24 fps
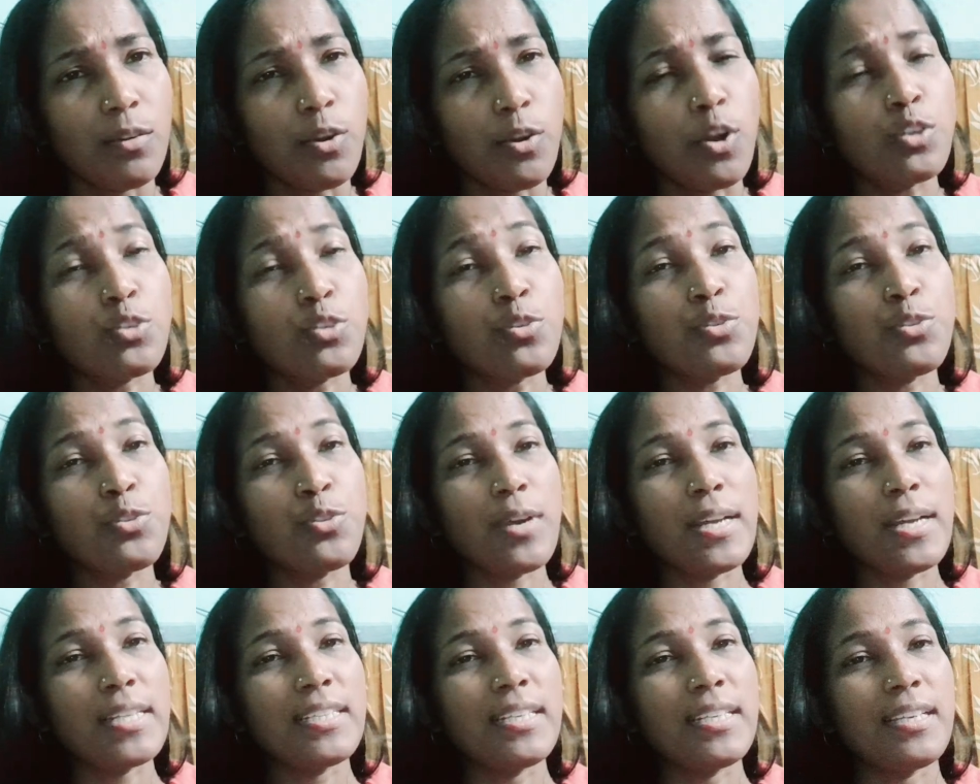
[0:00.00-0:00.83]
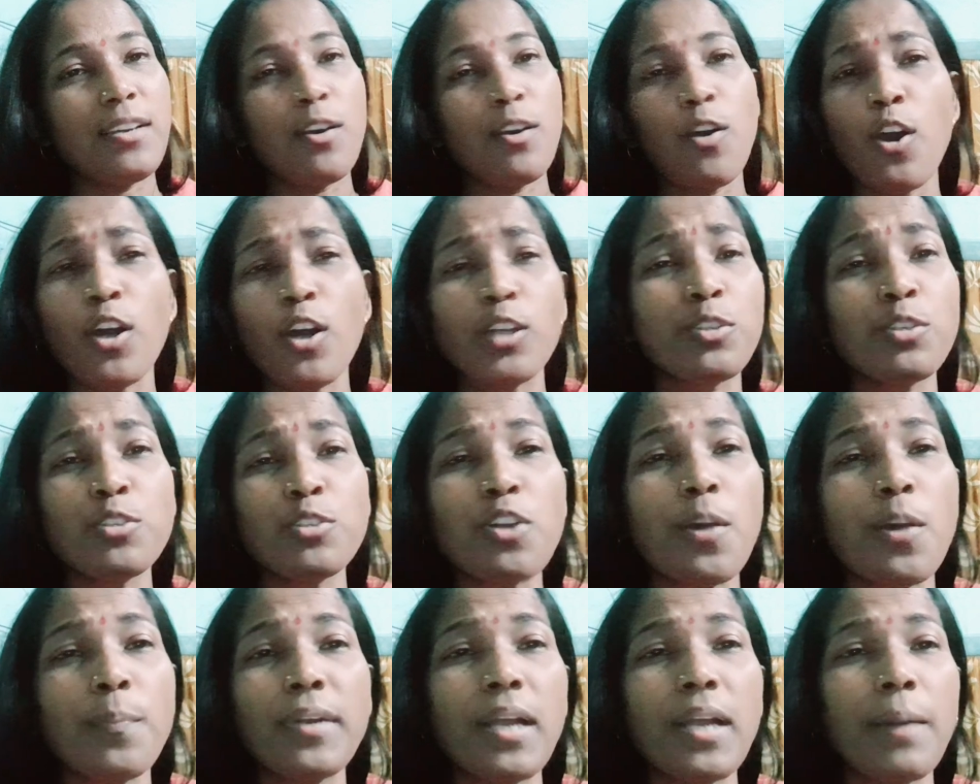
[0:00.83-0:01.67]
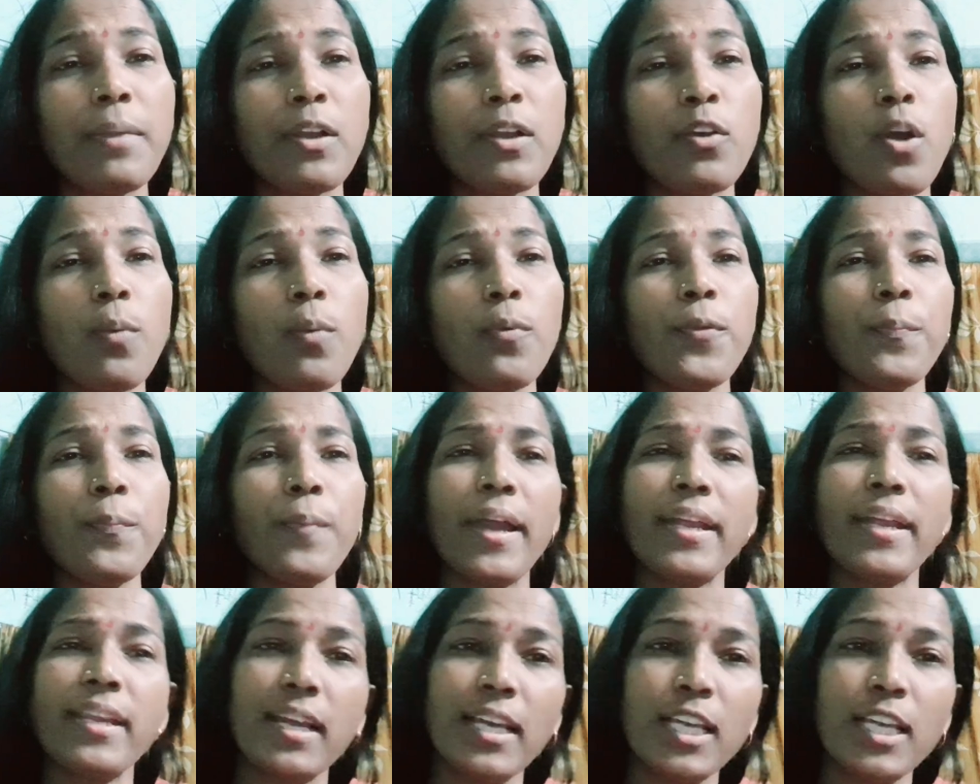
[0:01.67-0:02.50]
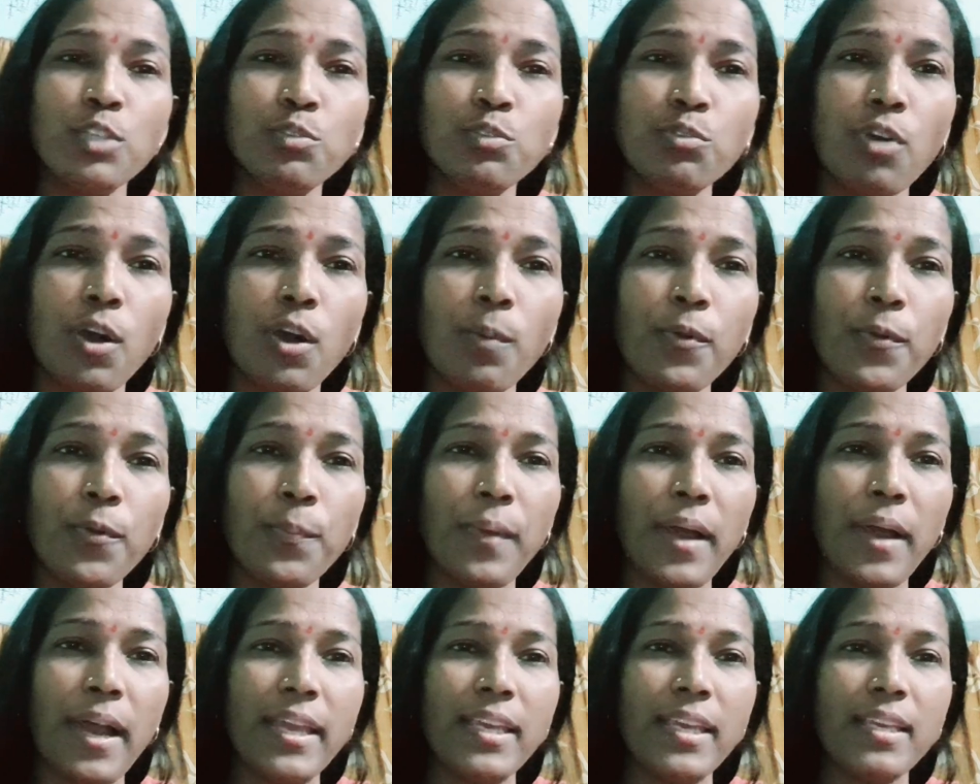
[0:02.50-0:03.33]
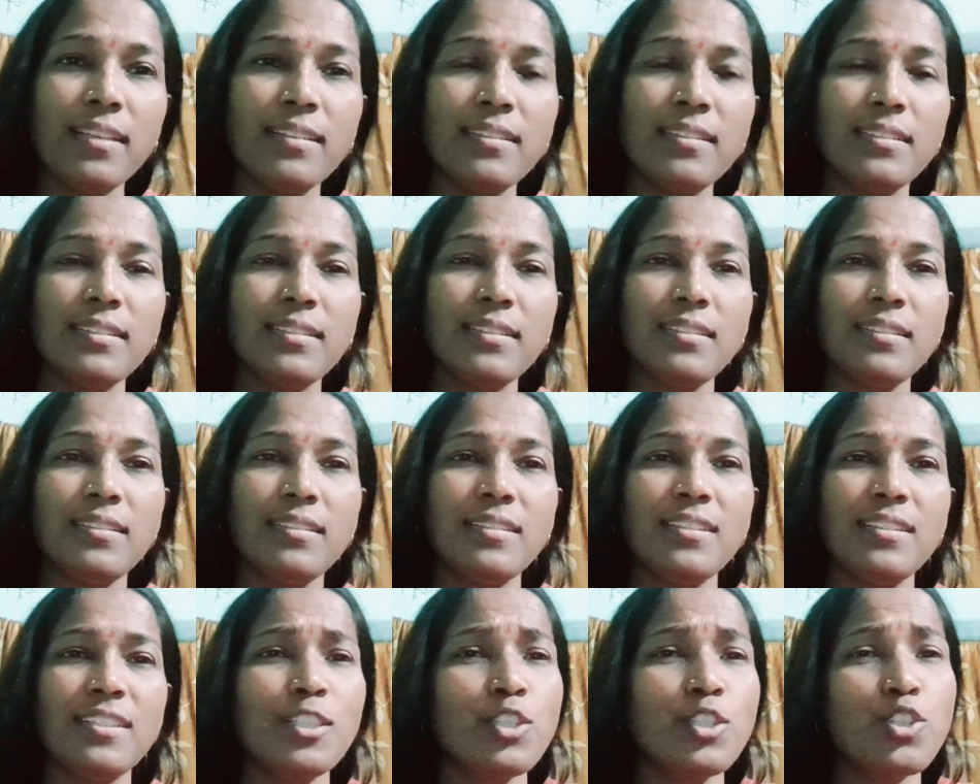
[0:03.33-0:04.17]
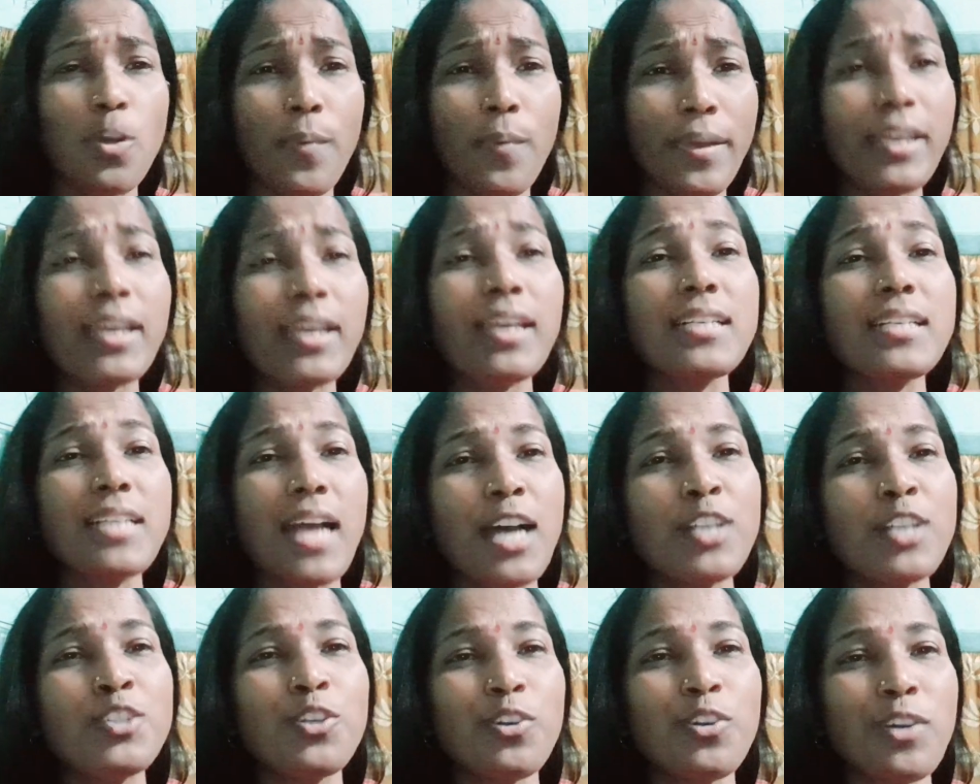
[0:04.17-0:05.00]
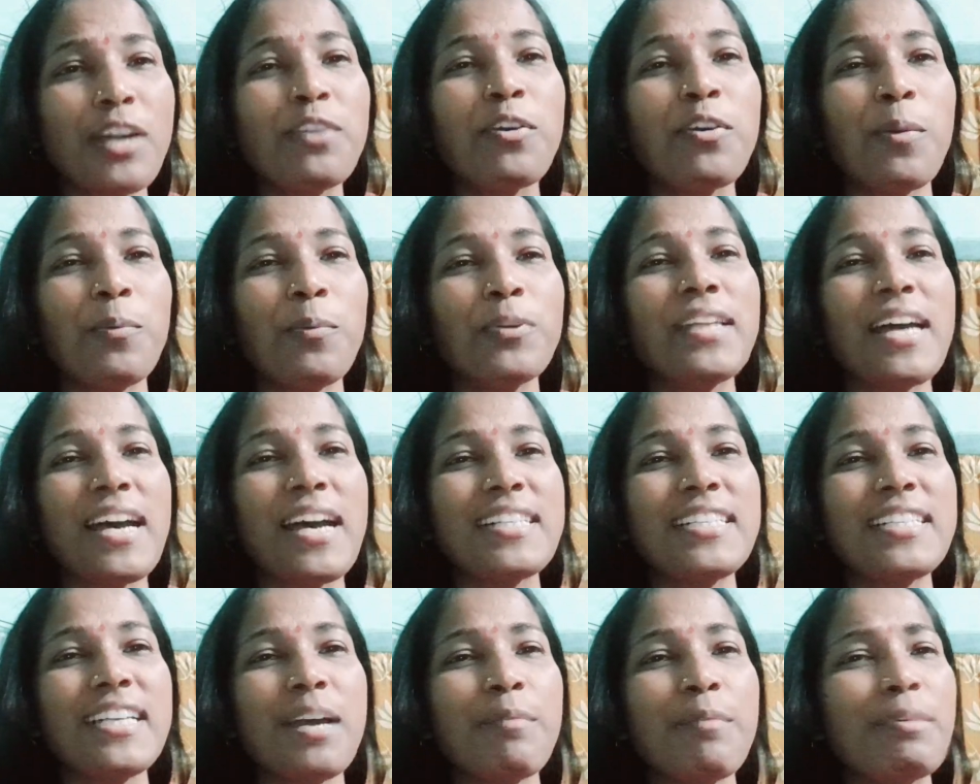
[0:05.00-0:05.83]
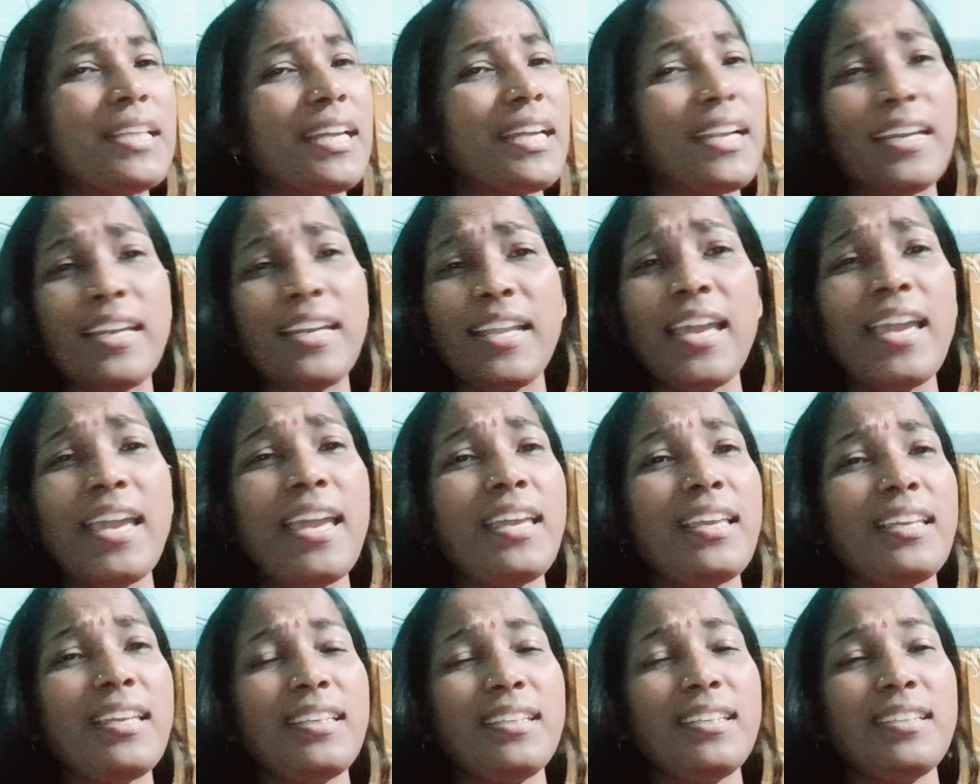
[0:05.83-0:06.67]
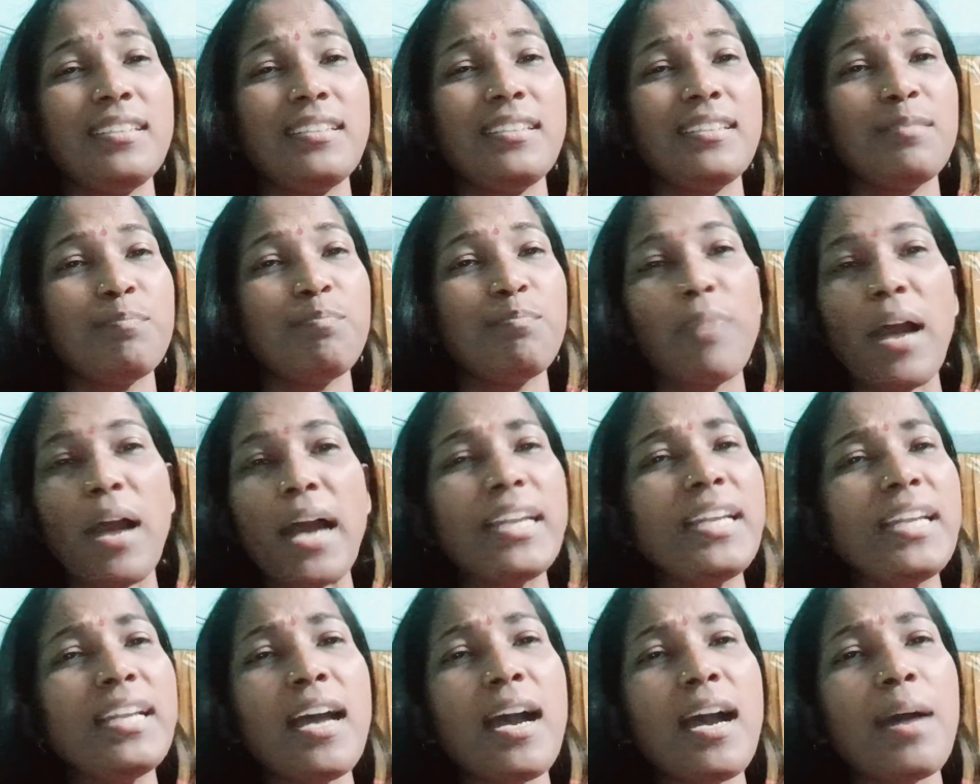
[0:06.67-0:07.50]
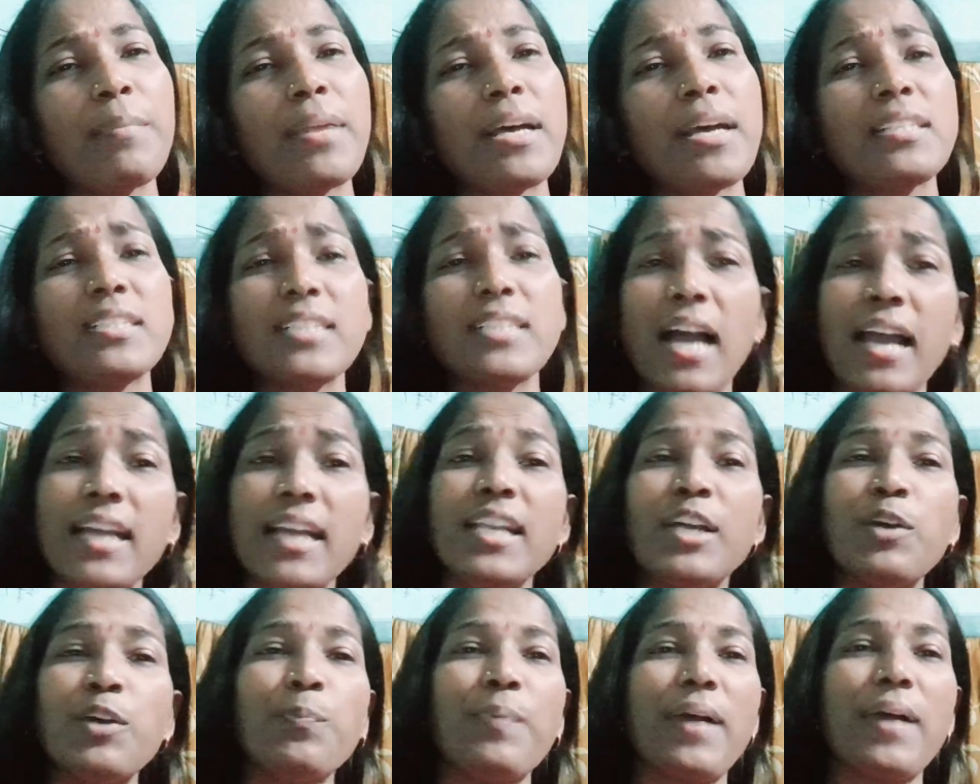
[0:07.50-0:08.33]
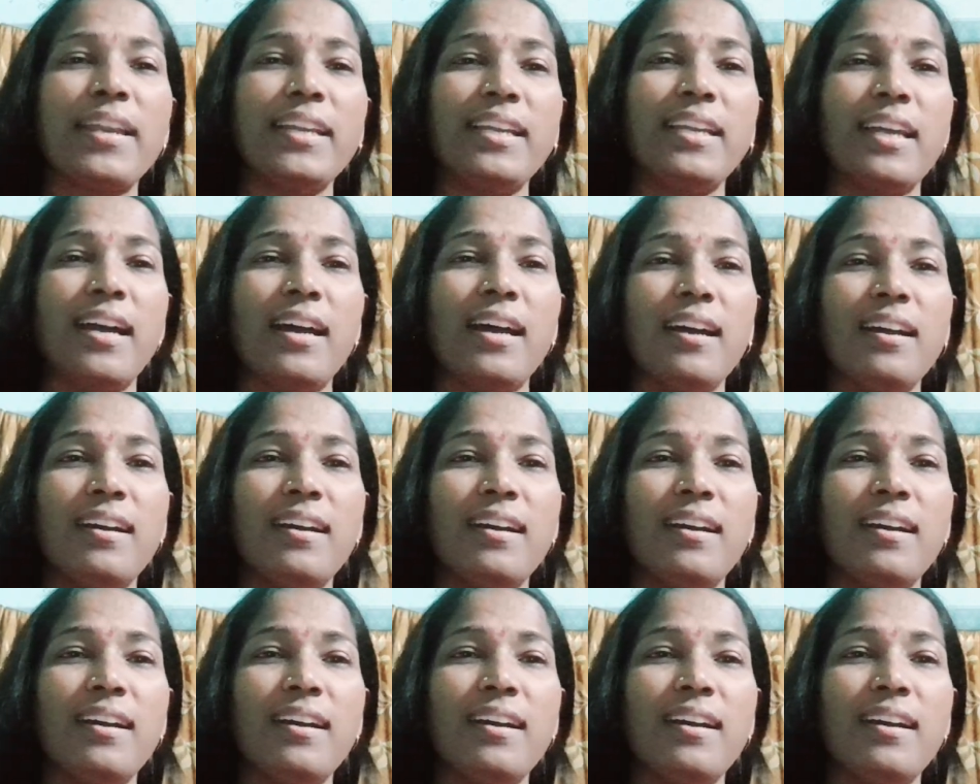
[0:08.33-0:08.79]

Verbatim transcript: অসুস্থ আছে হয়তো সবটা আমরা খবর পাই না কিছু খবর পাই সবাইকে কি সাহায্য করার ক্ষমতা আছে আমাদের নেই পারি না আমরা চাইলেও পারি না